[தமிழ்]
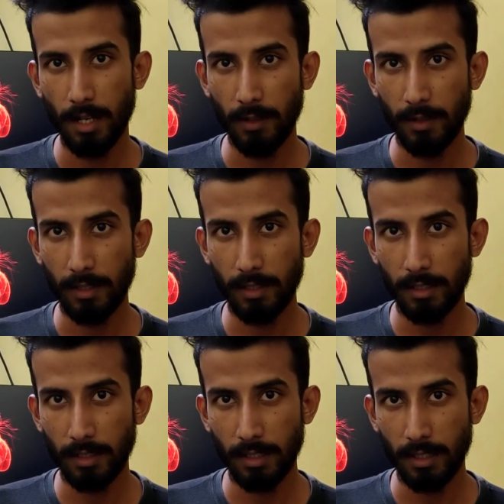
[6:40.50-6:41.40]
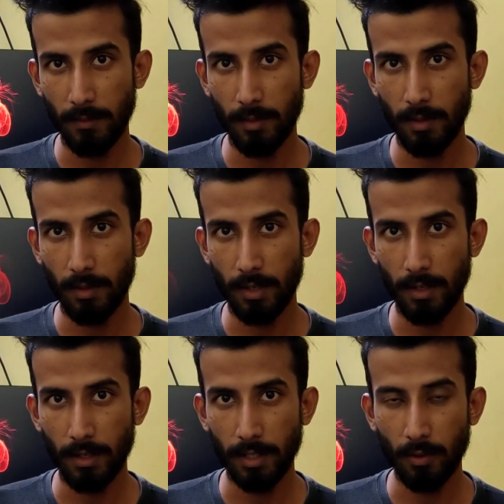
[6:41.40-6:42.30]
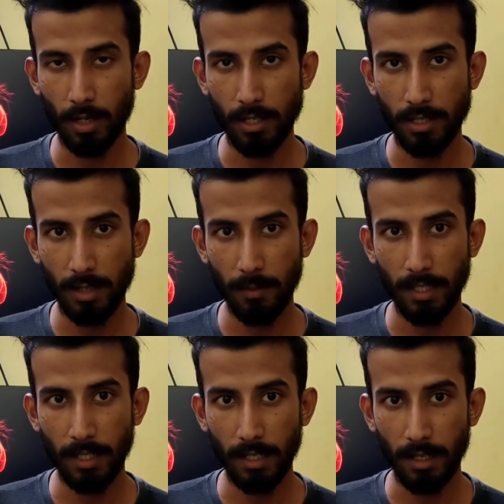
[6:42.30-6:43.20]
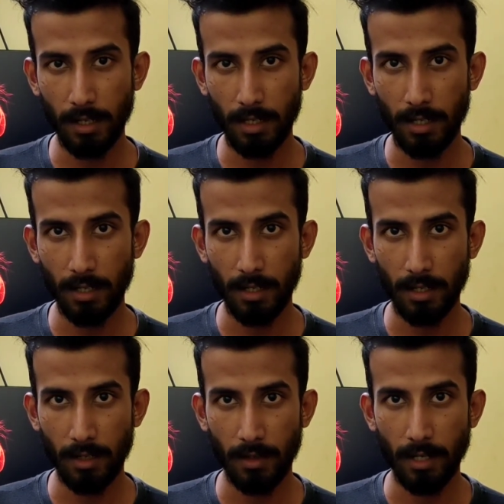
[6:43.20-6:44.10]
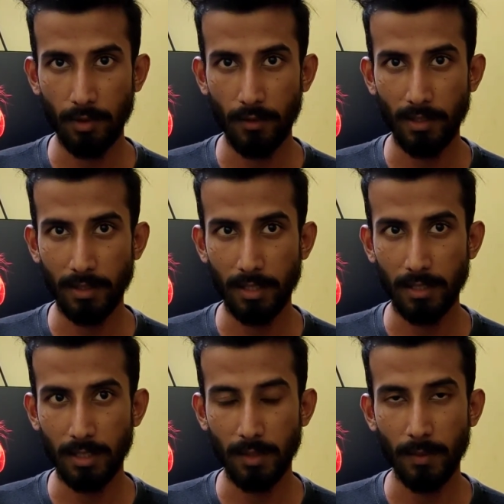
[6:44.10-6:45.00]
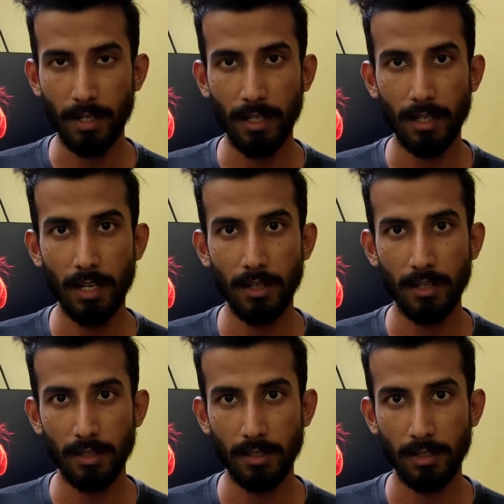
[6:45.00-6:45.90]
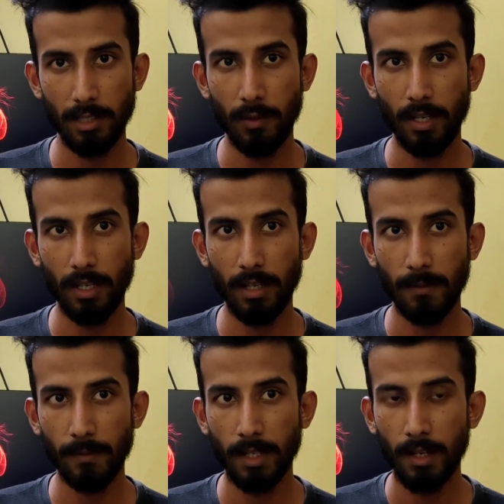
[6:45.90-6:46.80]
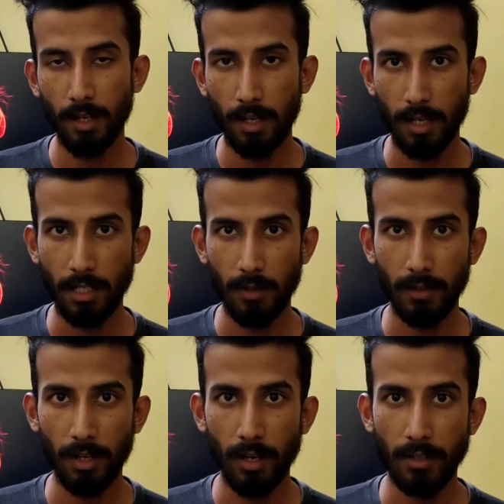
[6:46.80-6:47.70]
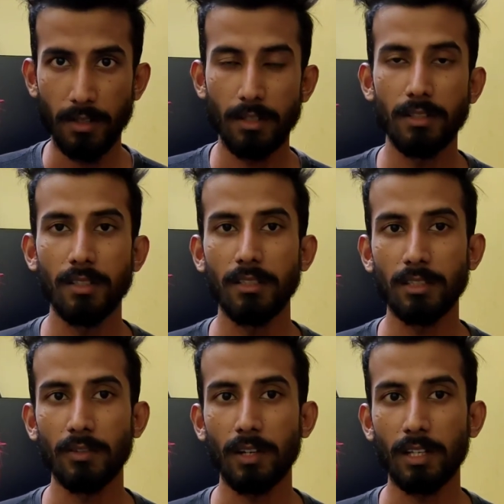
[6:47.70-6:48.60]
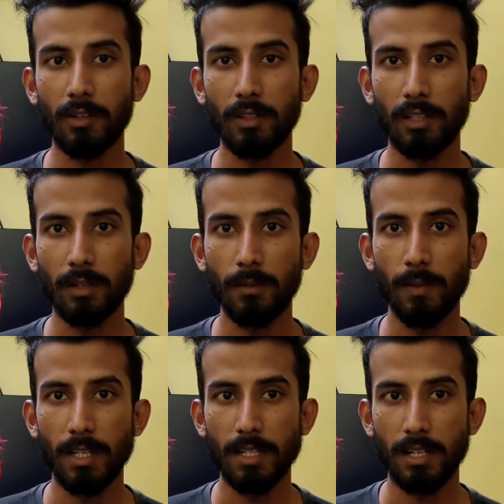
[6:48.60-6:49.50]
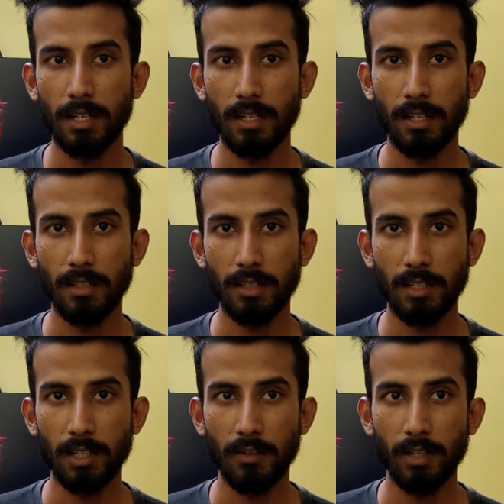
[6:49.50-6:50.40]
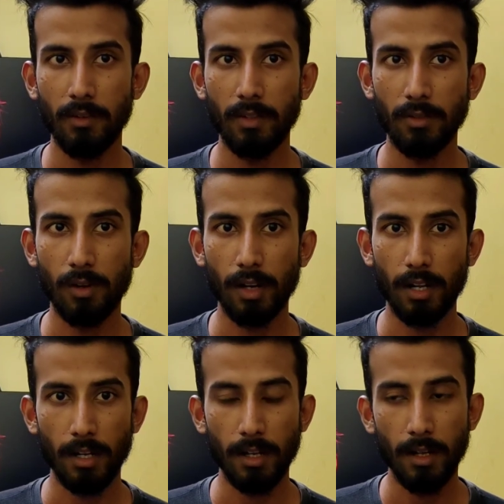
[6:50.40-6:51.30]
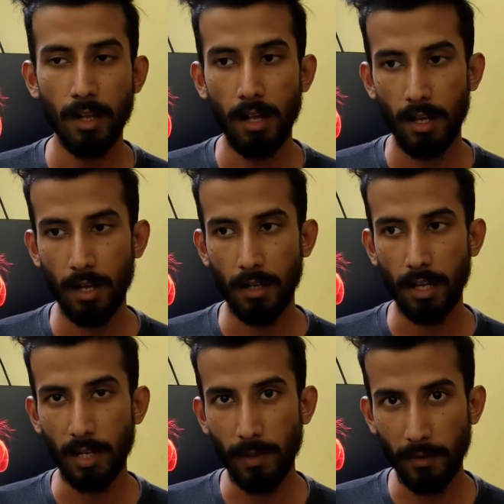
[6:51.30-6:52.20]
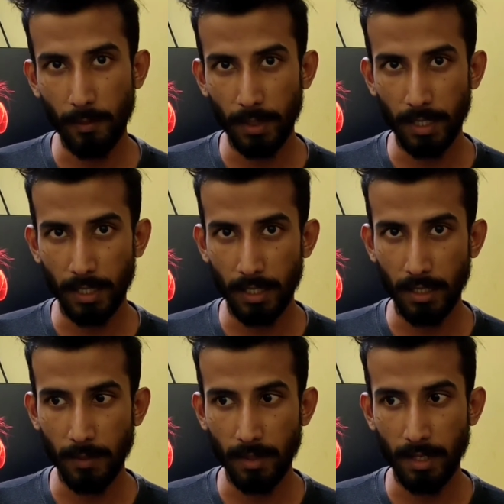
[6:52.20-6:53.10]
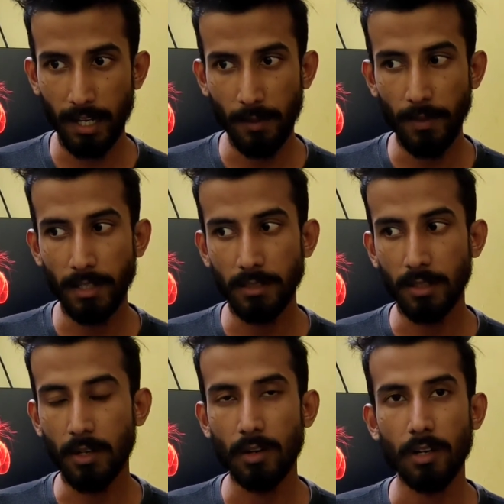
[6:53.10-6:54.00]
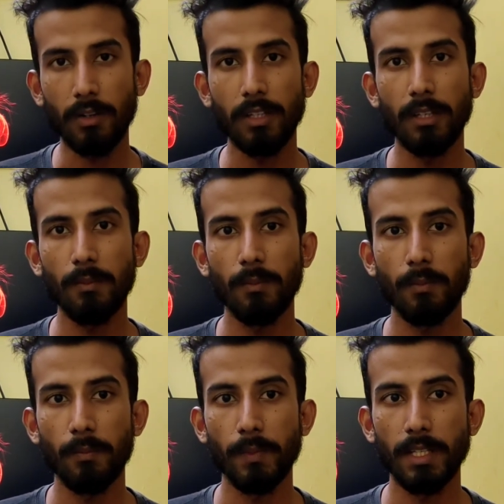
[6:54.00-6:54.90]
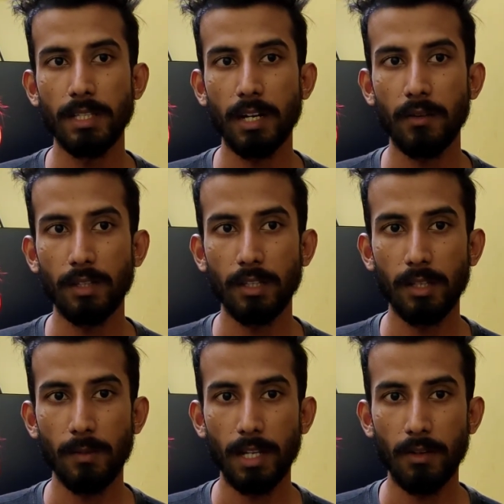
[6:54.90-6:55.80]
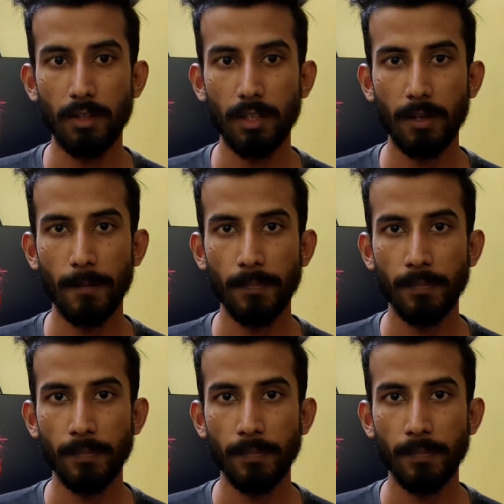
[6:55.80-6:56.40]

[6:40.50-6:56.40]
அதை வந்து இந்த நம்மளோட அந்த கொலஸ்ட்ரால் பார்த்திங்கன்னா ஆட்டில் ஆட்டோட வெசில்ஸ் அந்த மாதிரி இதில் இதுவாகி அதில் வந்து ஆர்ட் டிசீசஸ் வர்றதுக்கு வந்து மேஜரான ரீசன் இது இது வந்து சொல்கிறாங்க நார்மலாகவே பார்த்திங்கன்னா இந்த மாதிரி டயபிட்டிஸ் இருக்கவங்களுக்கு வந்து மேஜராக வந்து இந்த மாதிரி வந்து